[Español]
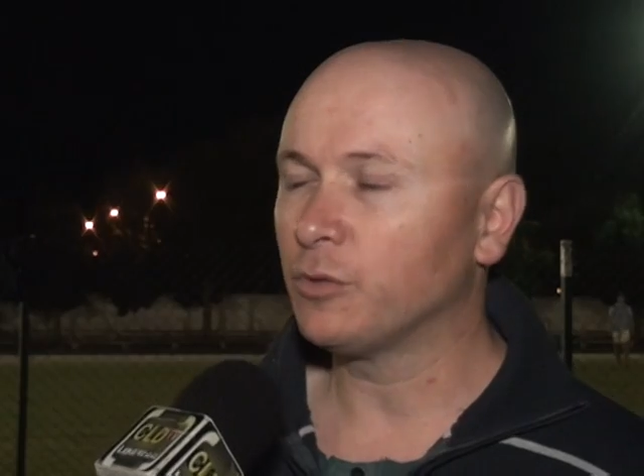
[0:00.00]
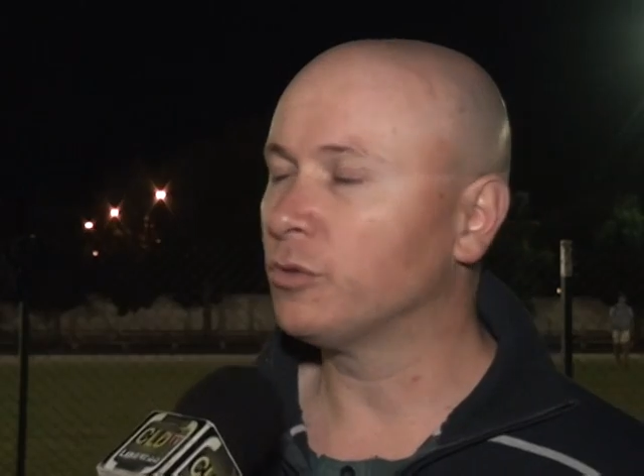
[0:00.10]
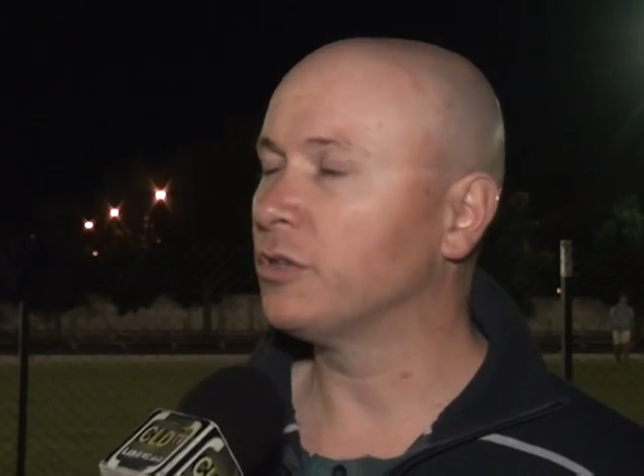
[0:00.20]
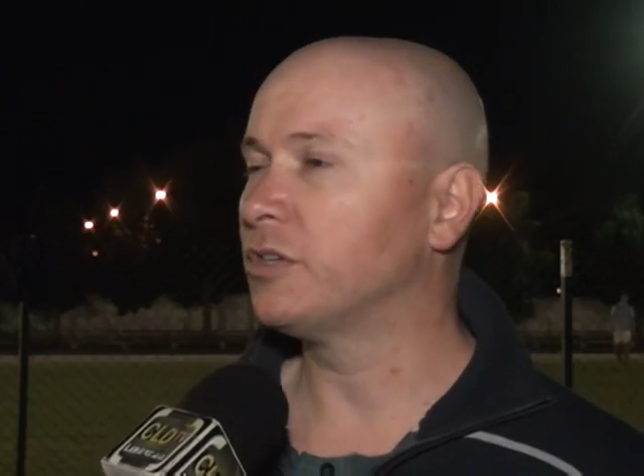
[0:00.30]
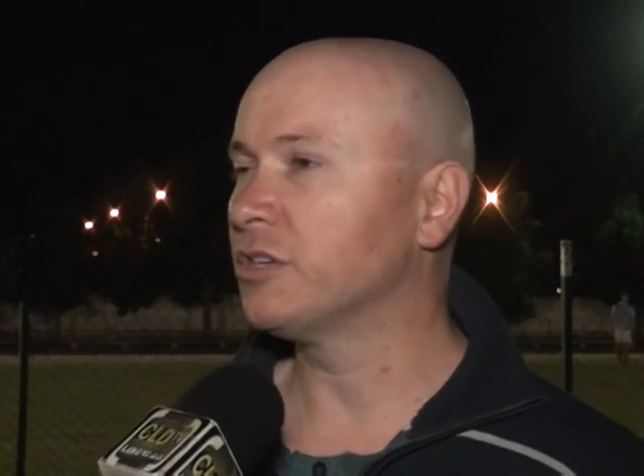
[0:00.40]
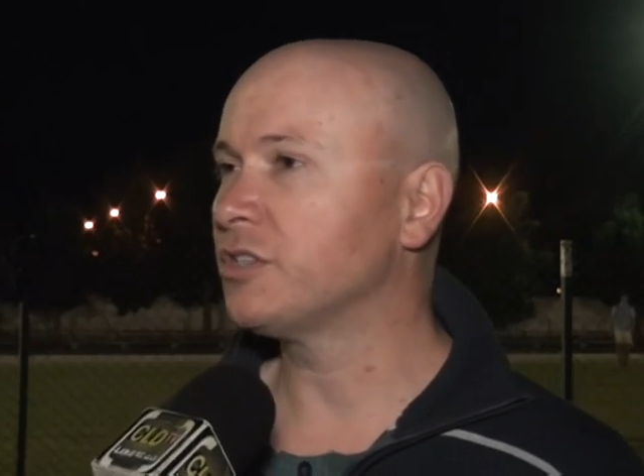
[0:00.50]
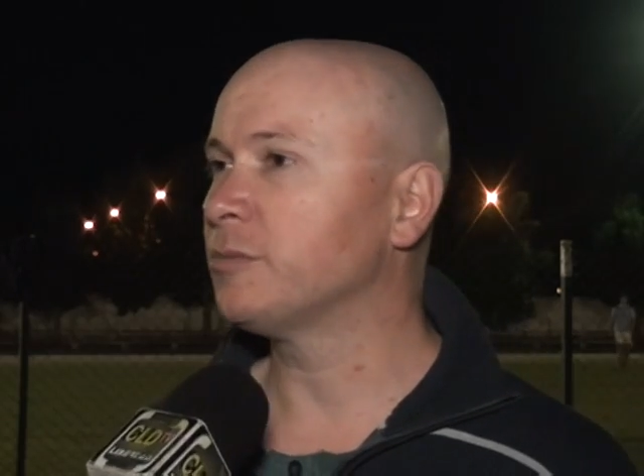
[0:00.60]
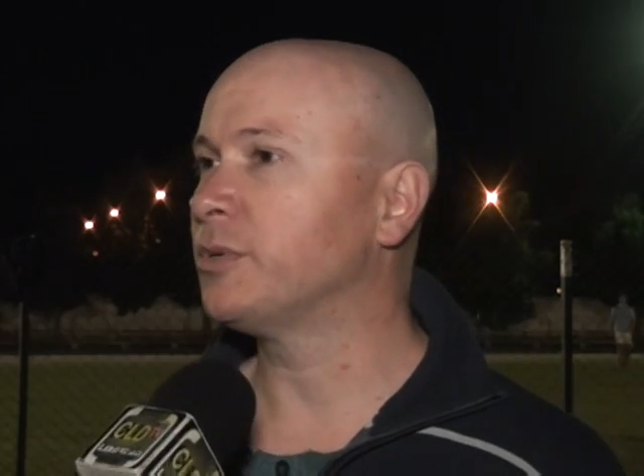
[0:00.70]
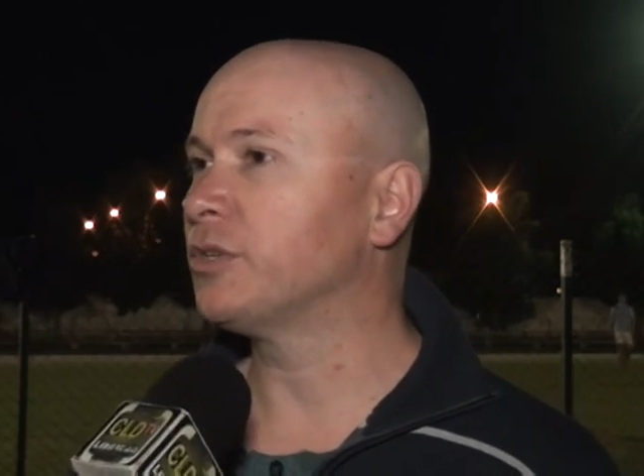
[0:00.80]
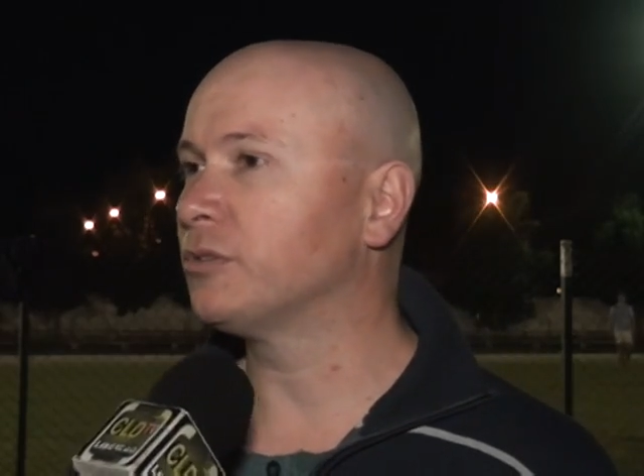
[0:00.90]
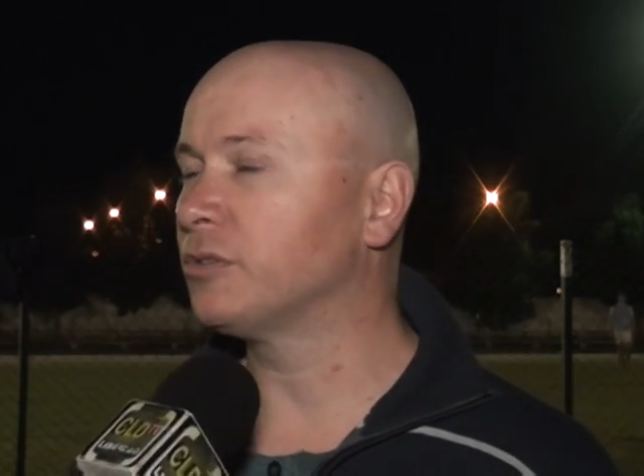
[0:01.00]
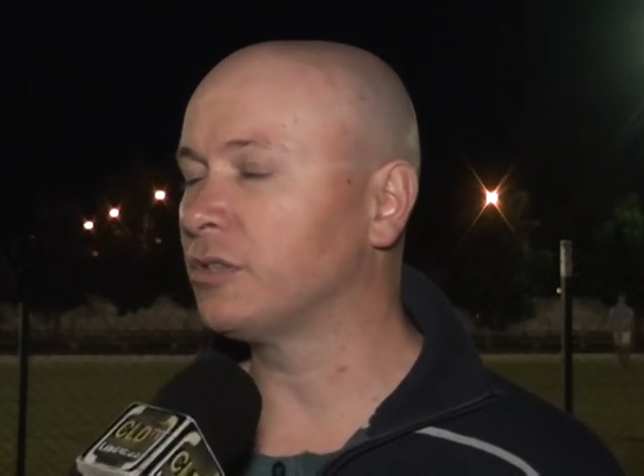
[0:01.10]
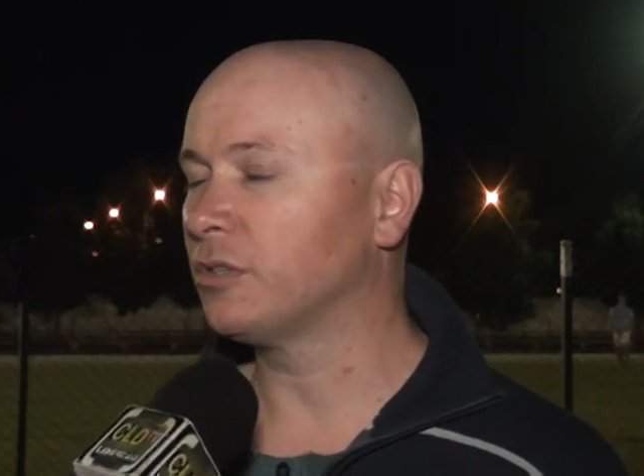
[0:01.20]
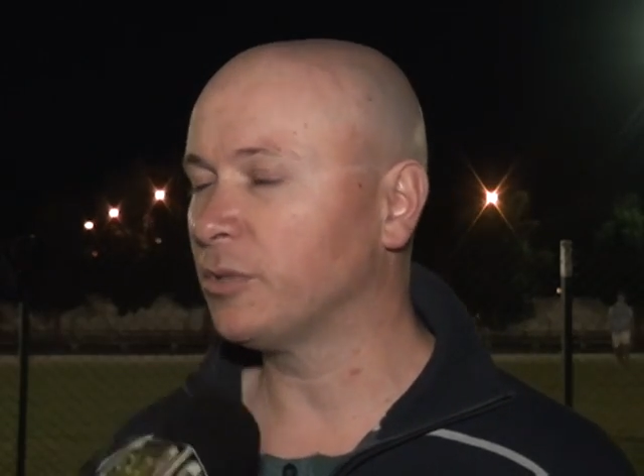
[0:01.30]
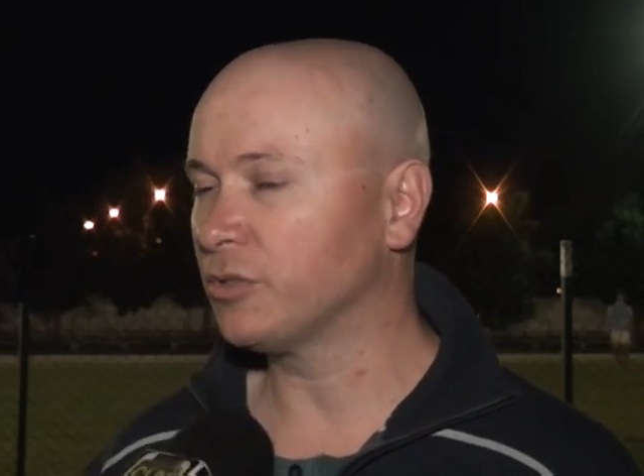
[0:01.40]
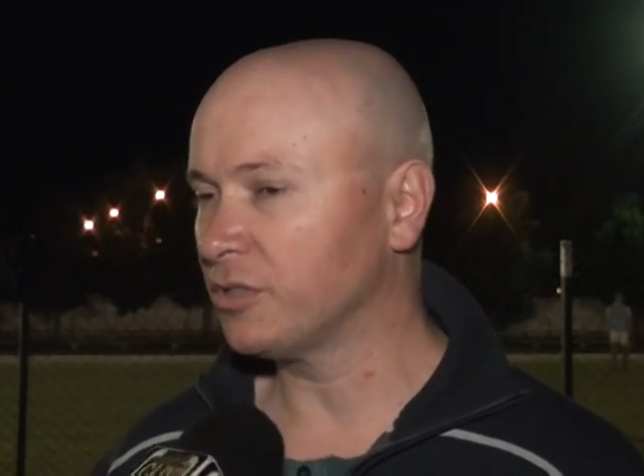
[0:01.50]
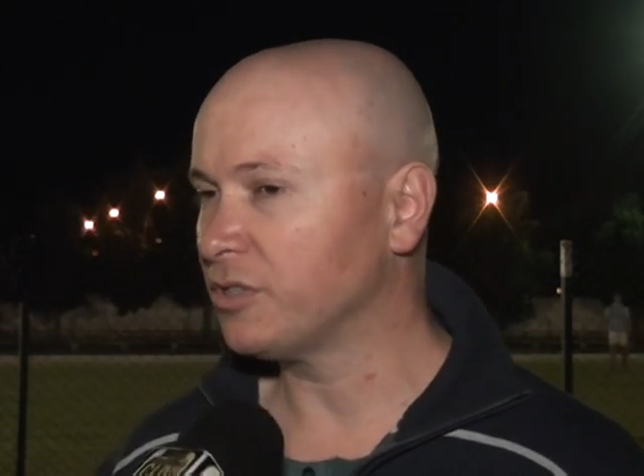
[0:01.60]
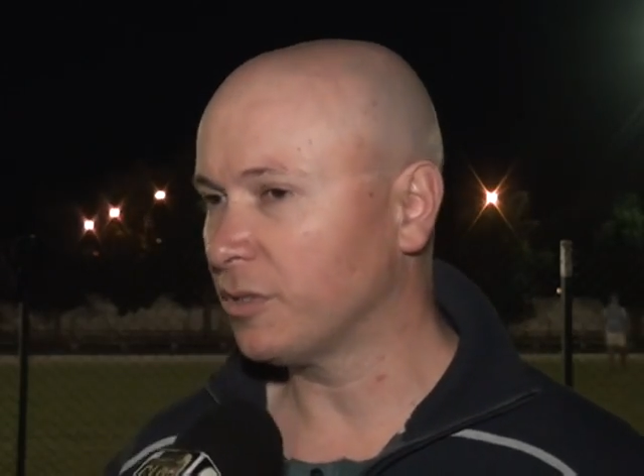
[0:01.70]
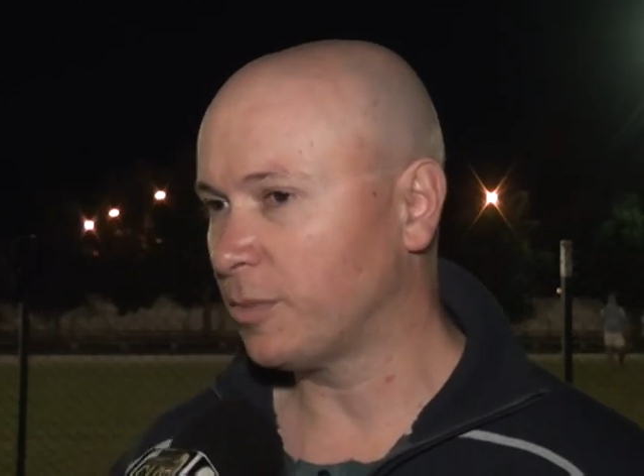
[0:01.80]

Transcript: algunos detalles, pero, este, pero sí ya